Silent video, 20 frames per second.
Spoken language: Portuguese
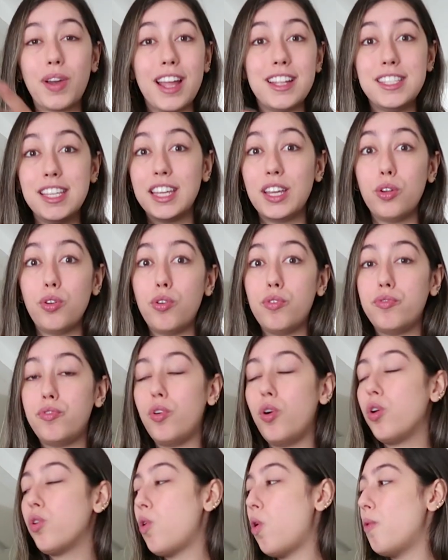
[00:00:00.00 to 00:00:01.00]
Não quer dizer que eu não
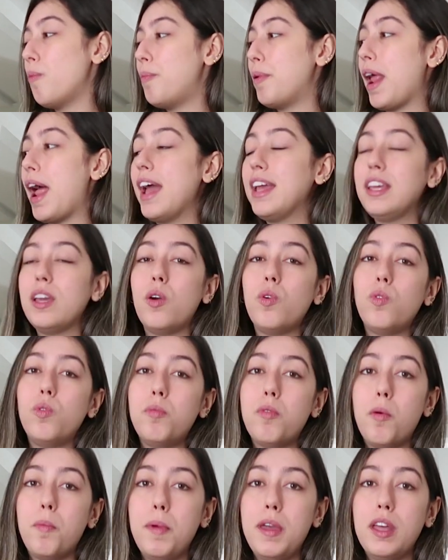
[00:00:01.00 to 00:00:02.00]
vou comprar em algum
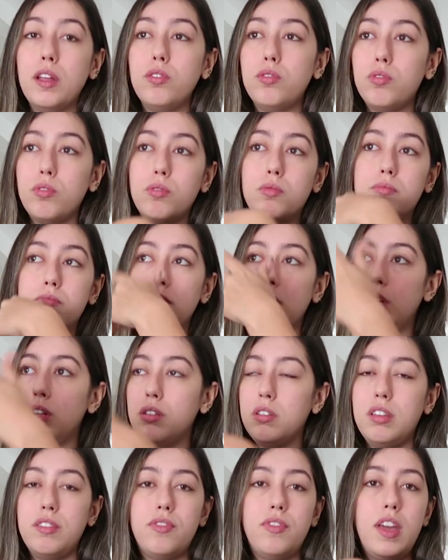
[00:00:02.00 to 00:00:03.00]
momento,
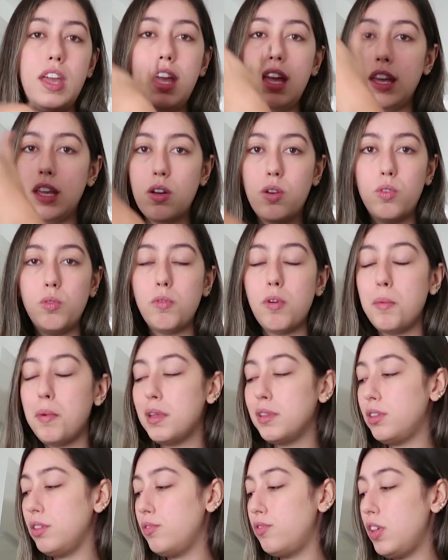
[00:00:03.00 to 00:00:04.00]
ano que vem, em algum
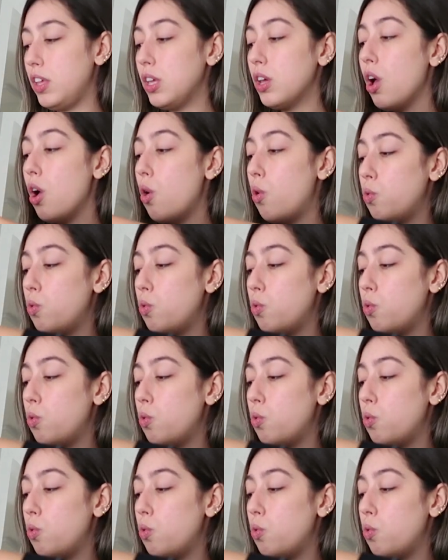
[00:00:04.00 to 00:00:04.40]
momento, enfim, enfim,